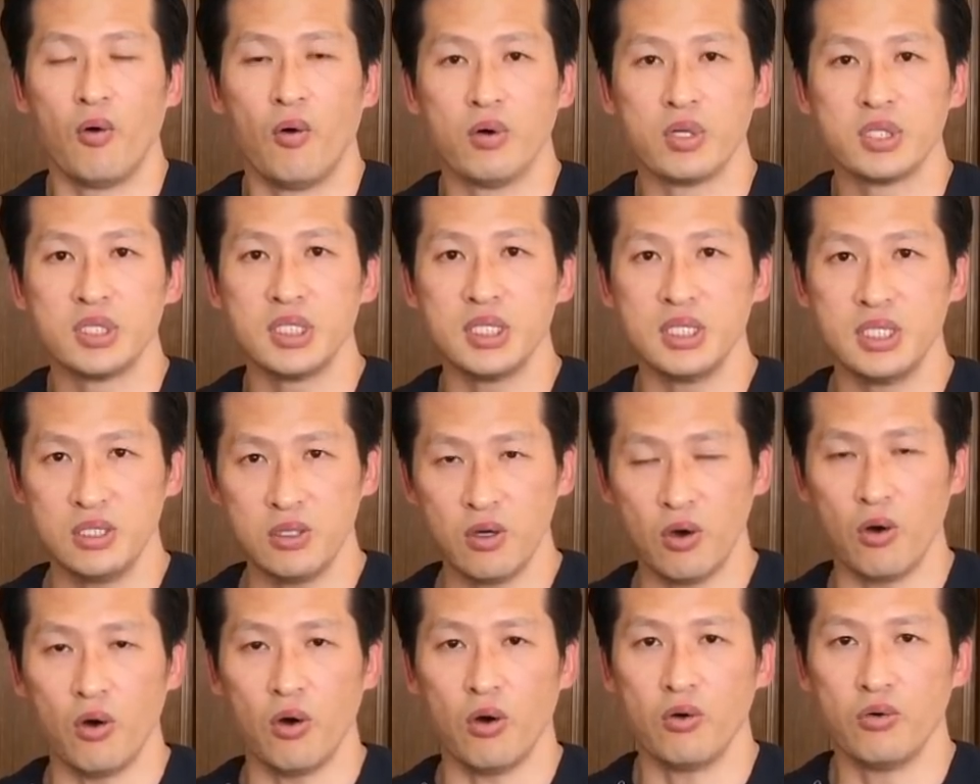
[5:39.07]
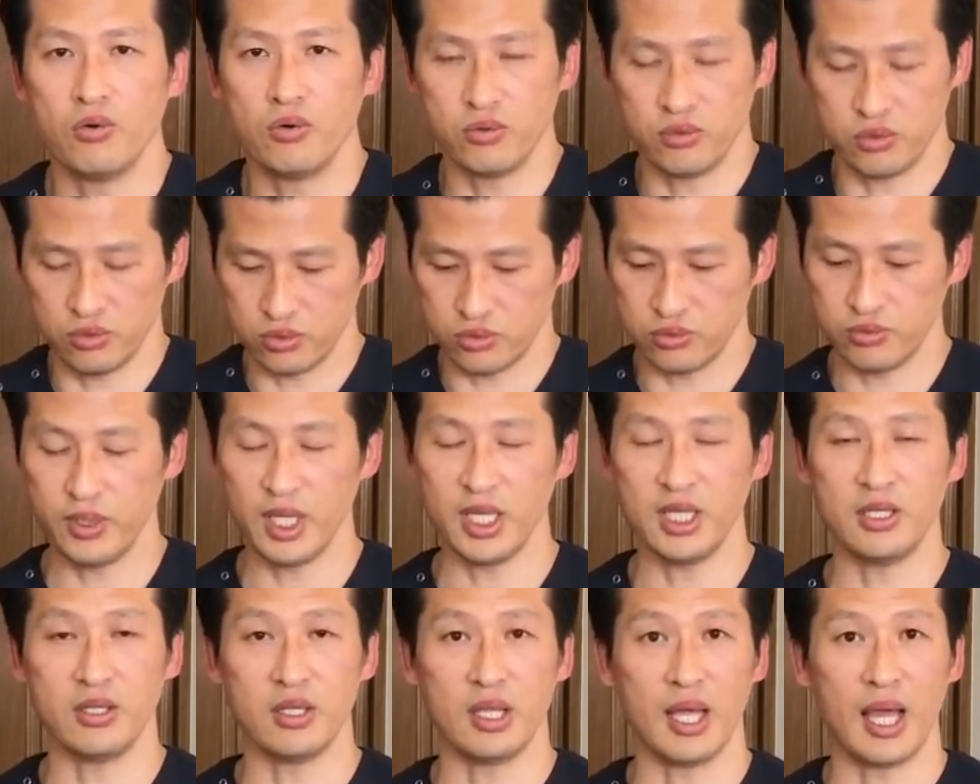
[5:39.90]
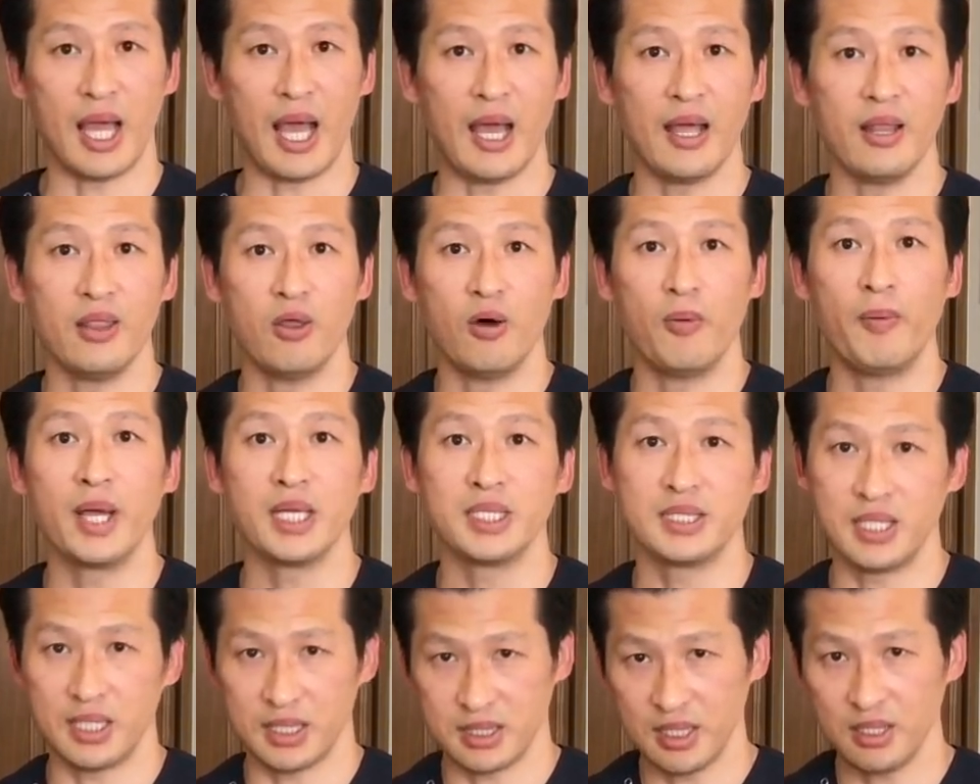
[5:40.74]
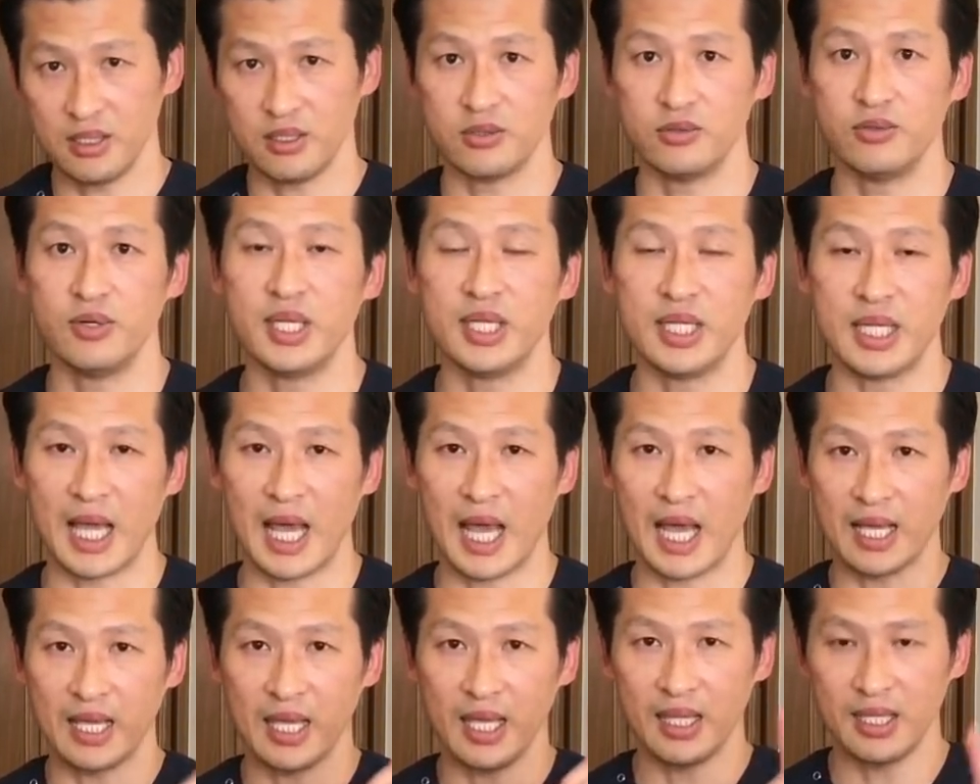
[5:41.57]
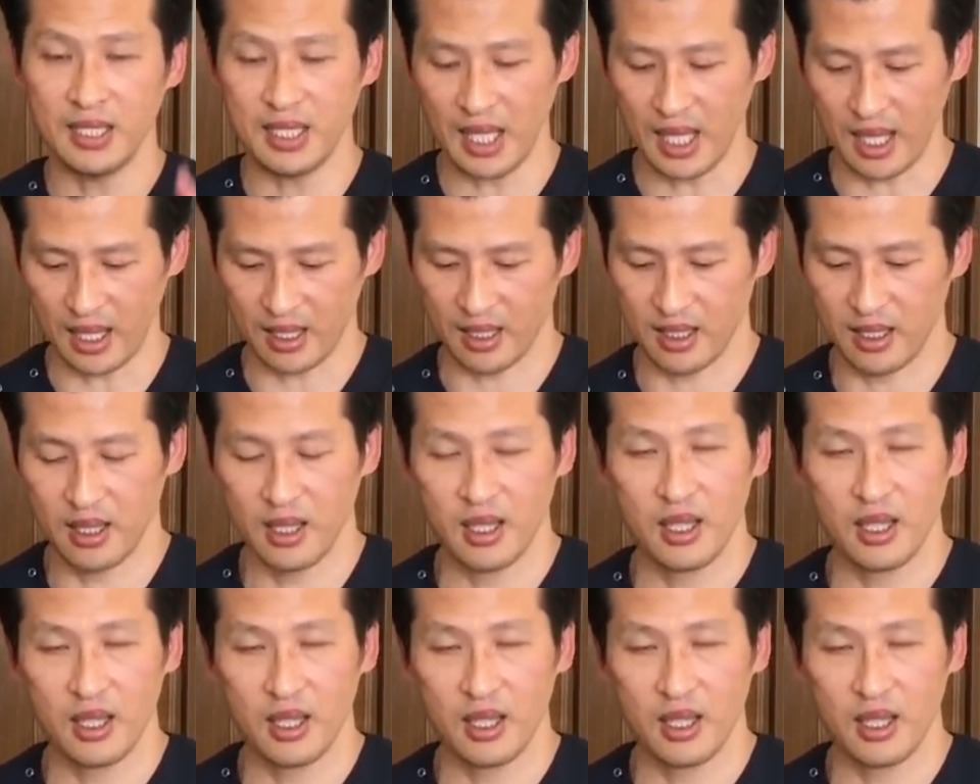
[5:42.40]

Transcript: お尻を上に伸ばしてですね上に上げて